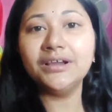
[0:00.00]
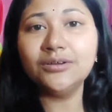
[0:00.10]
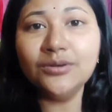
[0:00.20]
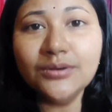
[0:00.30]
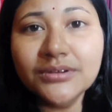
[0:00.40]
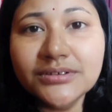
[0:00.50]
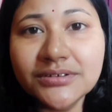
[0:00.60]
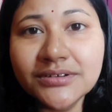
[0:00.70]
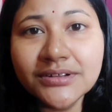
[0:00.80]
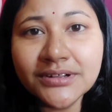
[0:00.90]
এখন
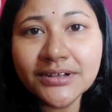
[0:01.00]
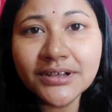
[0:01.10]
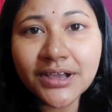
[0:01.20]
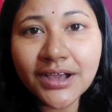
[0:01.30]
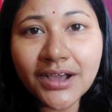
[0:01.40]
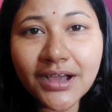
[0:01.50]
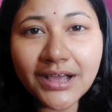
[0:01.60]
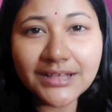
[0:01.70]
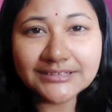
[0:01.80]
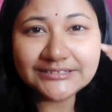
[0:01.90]

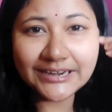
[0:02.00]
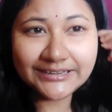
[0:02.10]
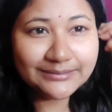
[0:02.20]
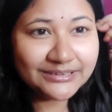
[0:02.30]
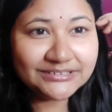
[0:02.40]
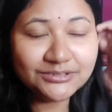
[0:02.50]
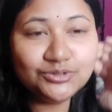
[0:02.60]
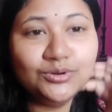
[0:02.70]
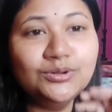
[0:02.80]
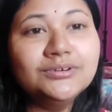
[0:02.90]
চারটে বাজতে
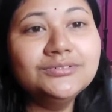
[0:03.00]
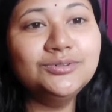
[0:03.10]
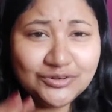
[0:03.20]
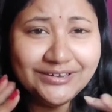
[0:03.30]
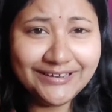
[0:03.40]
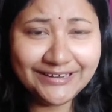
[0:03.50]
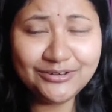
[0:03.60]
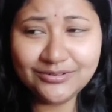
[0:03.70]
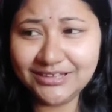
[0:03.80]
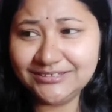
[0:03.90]
চললো ভীষণ লেট
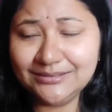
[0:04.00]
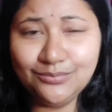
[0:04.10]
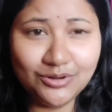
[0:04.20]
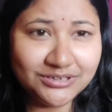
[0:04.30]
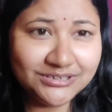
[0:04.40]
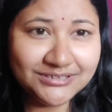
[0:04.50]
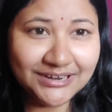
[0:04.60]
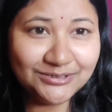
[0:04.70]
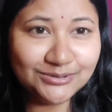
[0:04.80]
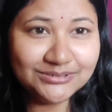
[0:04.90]
করে আজকে ব্লগটা
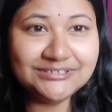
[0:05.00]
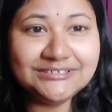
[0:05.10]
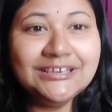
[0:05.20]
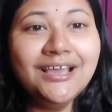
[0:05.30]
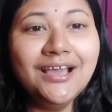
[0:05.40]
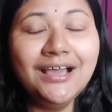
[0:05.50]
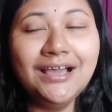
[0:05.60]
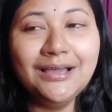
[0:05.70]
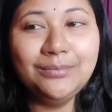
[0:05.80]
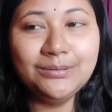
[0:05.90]
স্টার্ট করছি
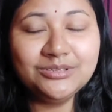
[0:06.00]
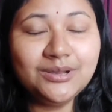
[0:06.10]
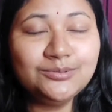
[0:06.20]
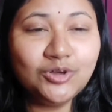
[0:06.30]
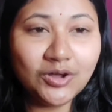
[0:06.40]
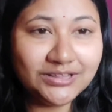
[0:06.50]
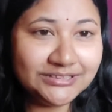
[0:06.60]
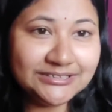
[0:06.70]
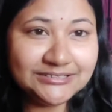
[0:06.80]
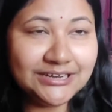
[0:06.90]
ভেবেছিলাম সকাল
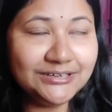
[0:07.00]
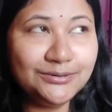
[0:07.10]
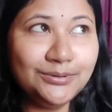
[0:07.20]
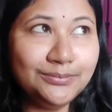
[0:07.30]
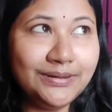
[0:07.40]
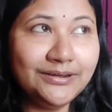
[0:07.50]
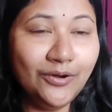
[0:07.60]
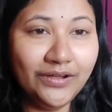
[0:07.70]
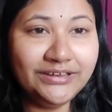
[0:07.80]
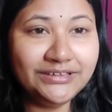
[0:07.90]
থেকে স্টার্ট করবো বাট
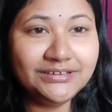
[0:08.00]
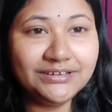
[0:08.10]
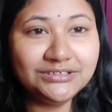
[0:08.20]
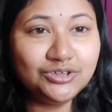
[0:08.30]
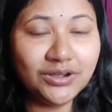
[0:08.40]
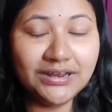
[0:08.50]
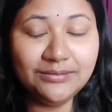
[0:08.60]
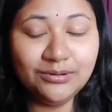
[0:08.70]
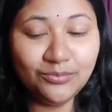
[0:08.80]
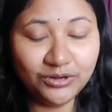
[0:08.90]
হয়নি কেন সকালে
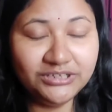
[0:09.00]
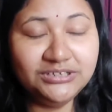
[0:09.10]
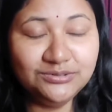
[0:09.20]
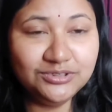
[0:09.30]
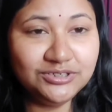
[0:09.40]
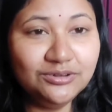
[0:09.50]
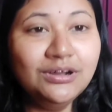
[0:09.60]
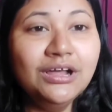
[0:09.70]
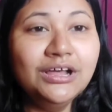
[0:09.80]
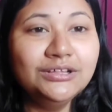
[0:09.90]
আমার মর্নিং ডিউটি ছিল
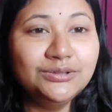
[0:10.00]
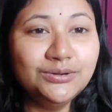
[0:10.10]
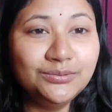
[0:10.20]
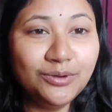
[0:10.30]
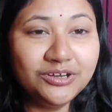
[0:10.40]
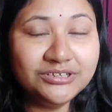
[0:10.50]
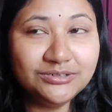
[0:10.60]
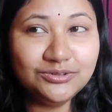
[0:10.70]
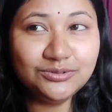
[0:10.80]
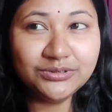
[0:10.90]
তো মর্নিং
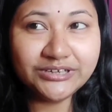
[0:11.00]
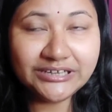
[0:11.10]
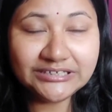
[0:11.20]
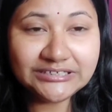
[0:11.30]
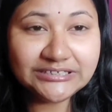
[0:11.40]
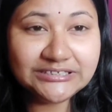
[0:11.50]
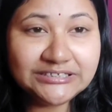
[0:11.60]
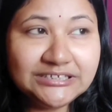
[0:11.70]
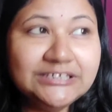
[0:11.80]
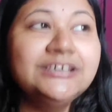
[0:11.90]
ডিউটি করে এসে নিয়ে